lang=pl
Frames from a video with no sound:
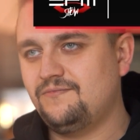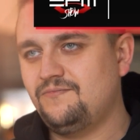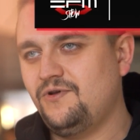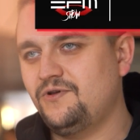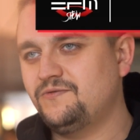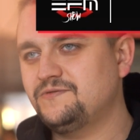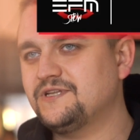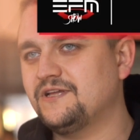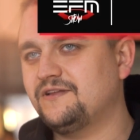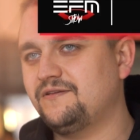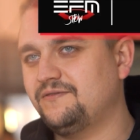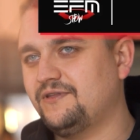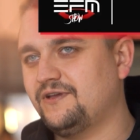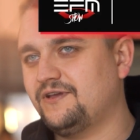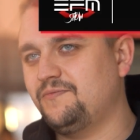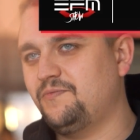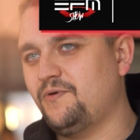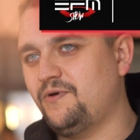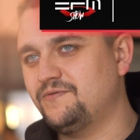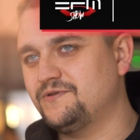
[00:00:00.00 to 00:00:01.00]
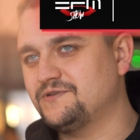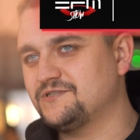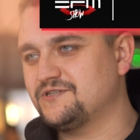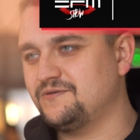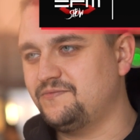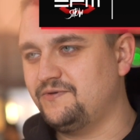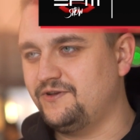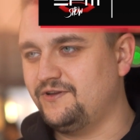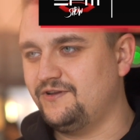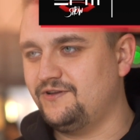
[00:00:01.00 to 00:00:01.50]
Moim zdaniem taki pomysł,
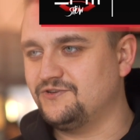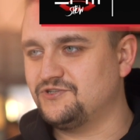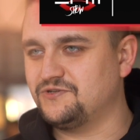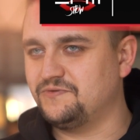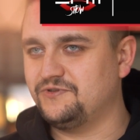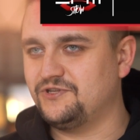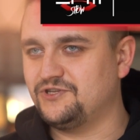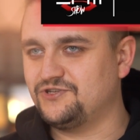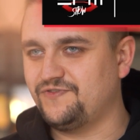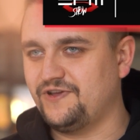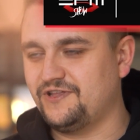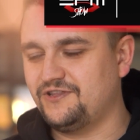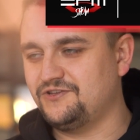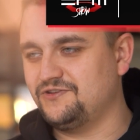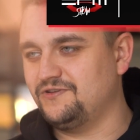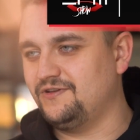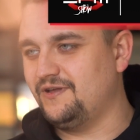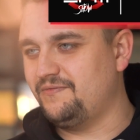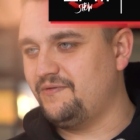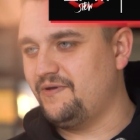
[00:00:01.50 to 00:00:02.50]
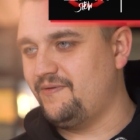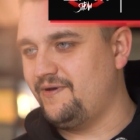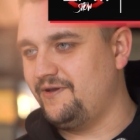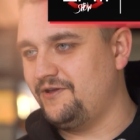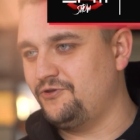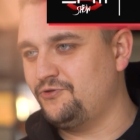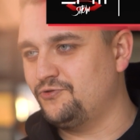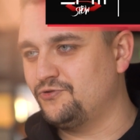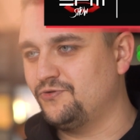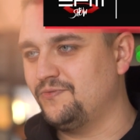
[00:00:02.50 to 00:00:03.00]
żeby, żeby te światy MMA
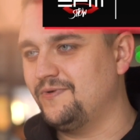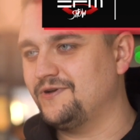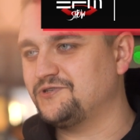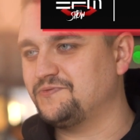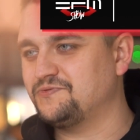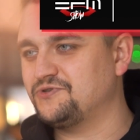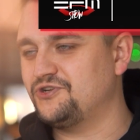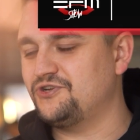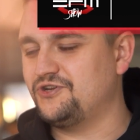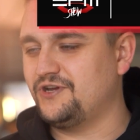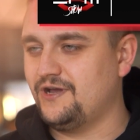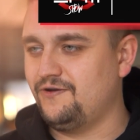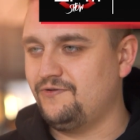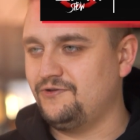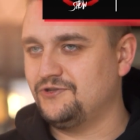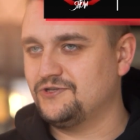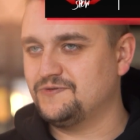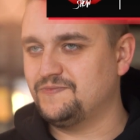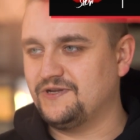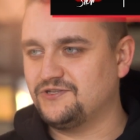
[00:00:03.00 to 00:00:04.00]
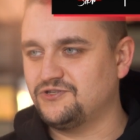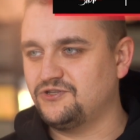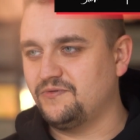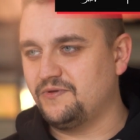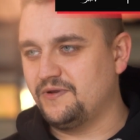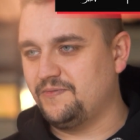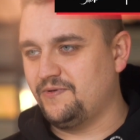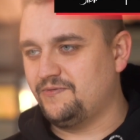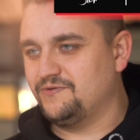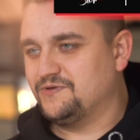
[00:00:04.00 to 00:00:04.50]
i YouTube'a się przenikały, to jest bardzo
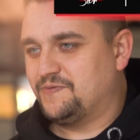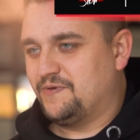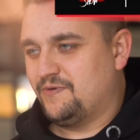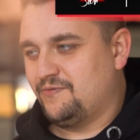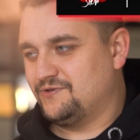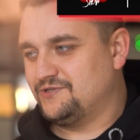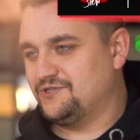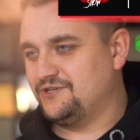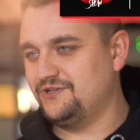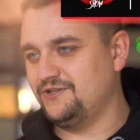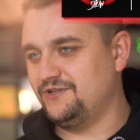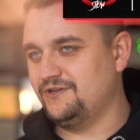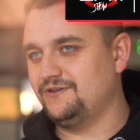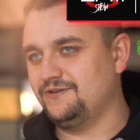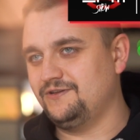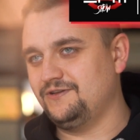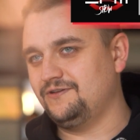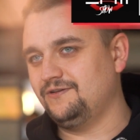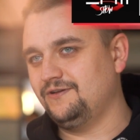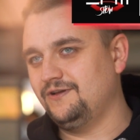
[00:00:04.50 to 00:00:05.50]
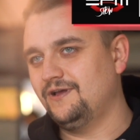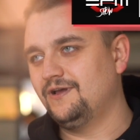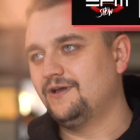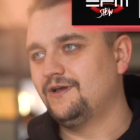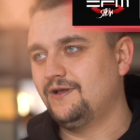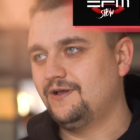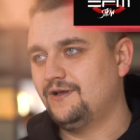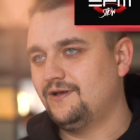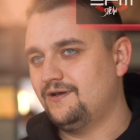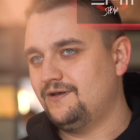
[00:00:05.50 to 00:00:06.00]
dobry pomysł promocyjny i
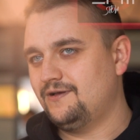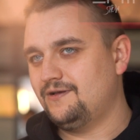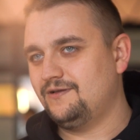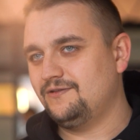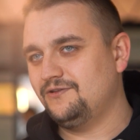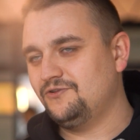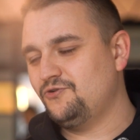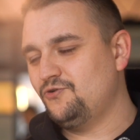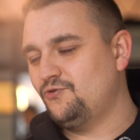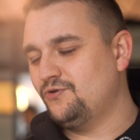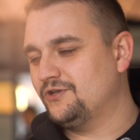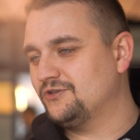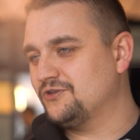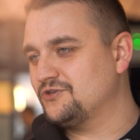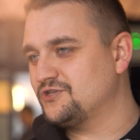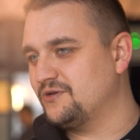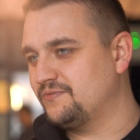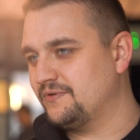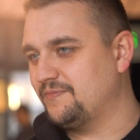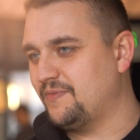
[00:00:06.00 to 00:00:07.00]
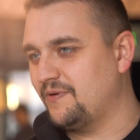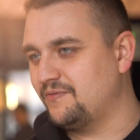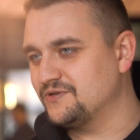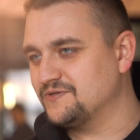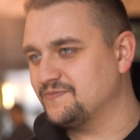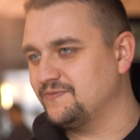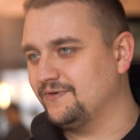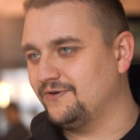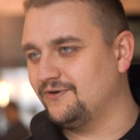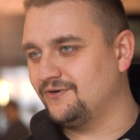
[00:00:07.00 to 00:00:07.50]
e, no ogólnie to jest dobry
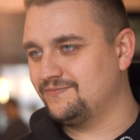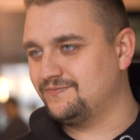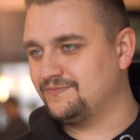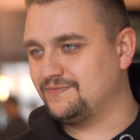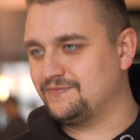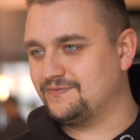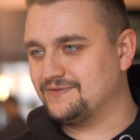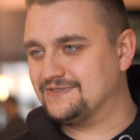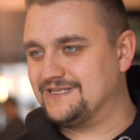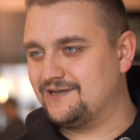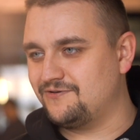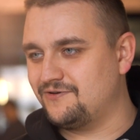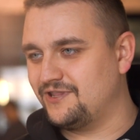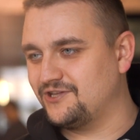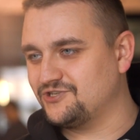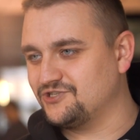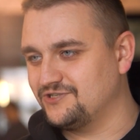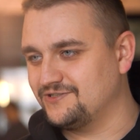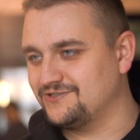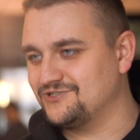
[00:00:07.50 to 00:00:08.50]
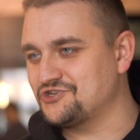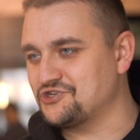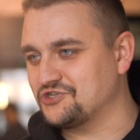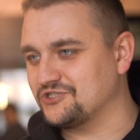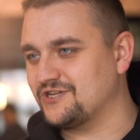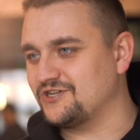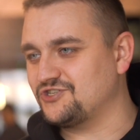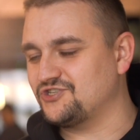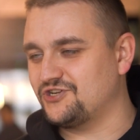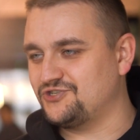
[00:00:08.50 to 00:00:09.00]
pomysł, bo całe nasze życie
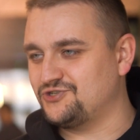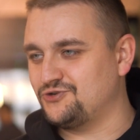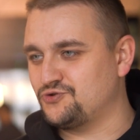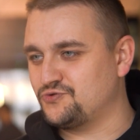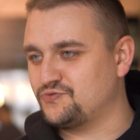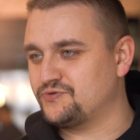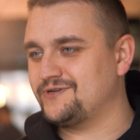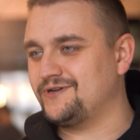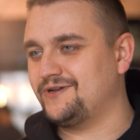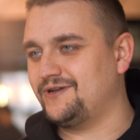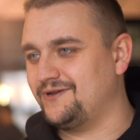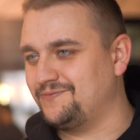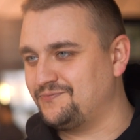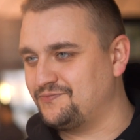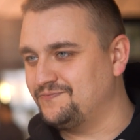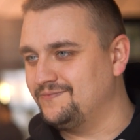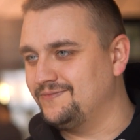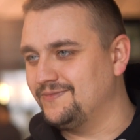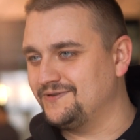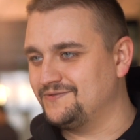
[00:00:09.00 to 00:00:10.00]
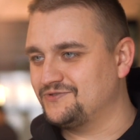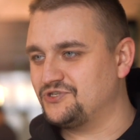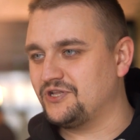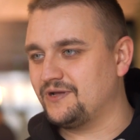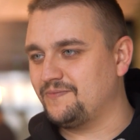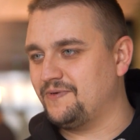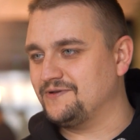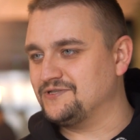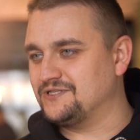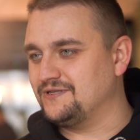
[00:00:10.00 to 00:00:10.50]
zaczyna się już, prze, że
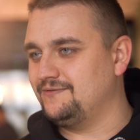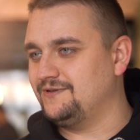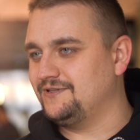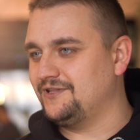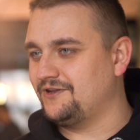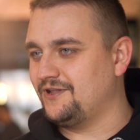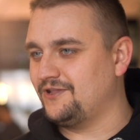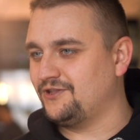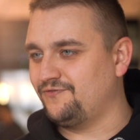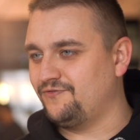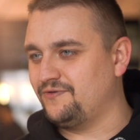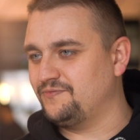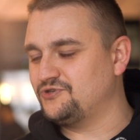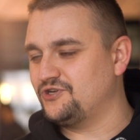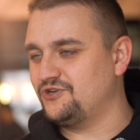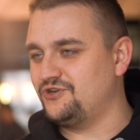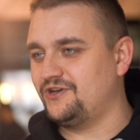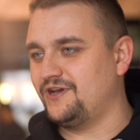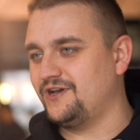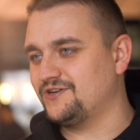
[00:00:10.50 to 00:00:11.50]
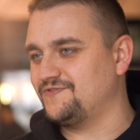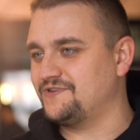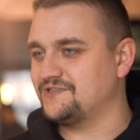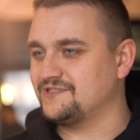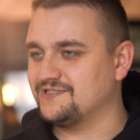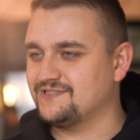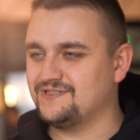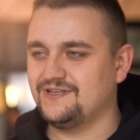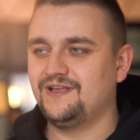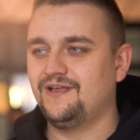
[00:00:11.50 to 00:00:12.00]
tak powiem, z tym internetowym przenikać,
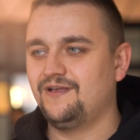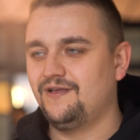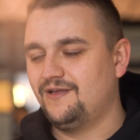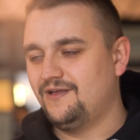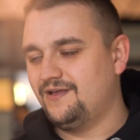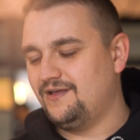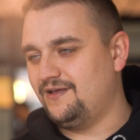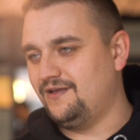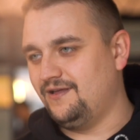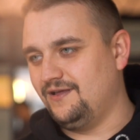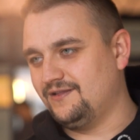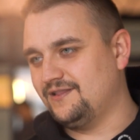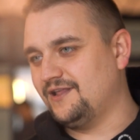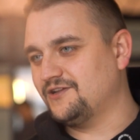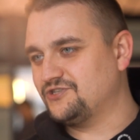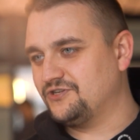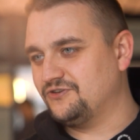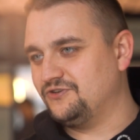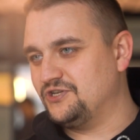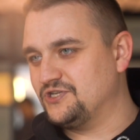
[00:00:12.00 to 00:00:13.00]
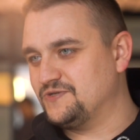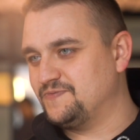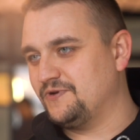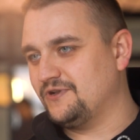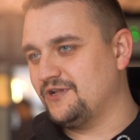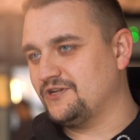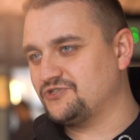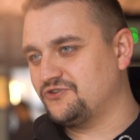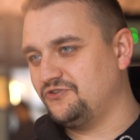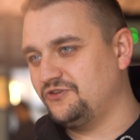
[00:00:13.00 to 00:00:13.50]
więc E, dlaczego nie
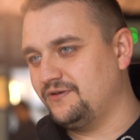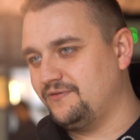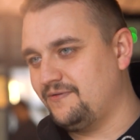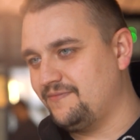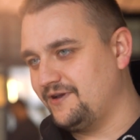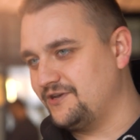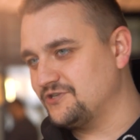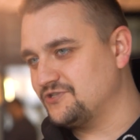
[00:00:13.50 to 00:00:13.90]
sport, dlaczego nie MMA.